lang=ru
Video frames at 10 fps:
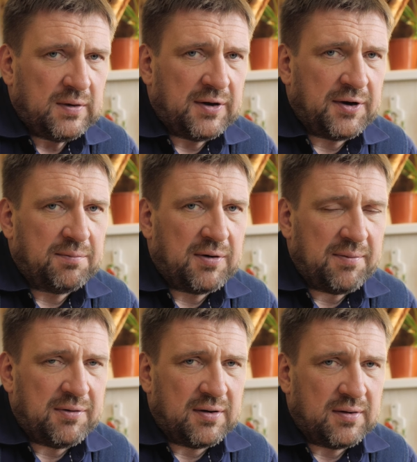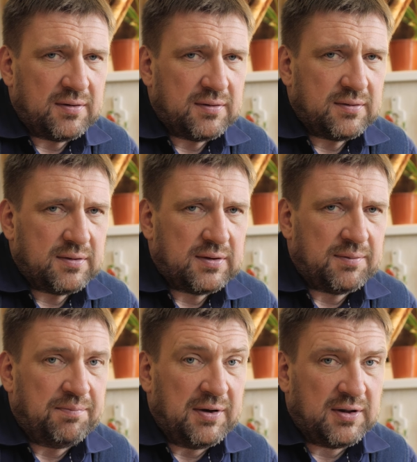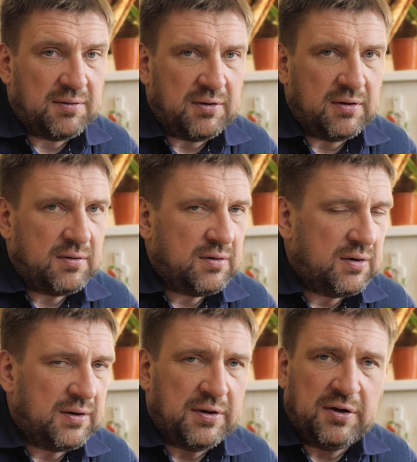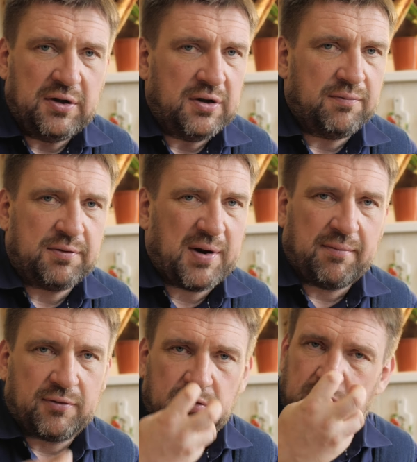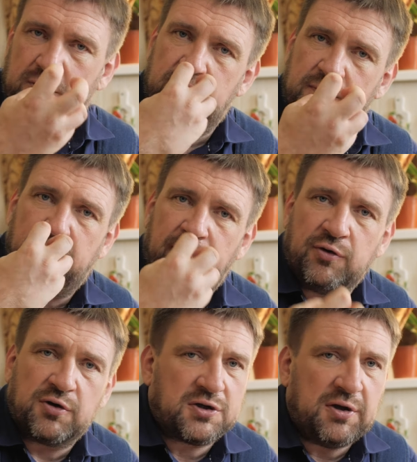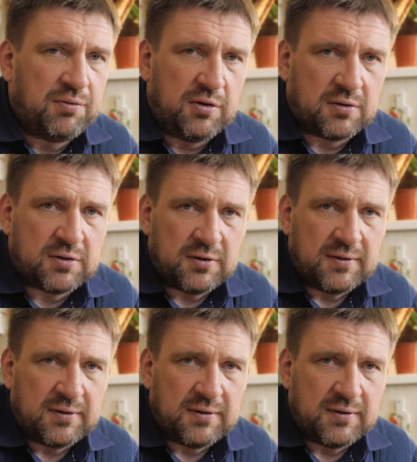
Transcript: Грибами белыми вот прямо вот в нос не бьет.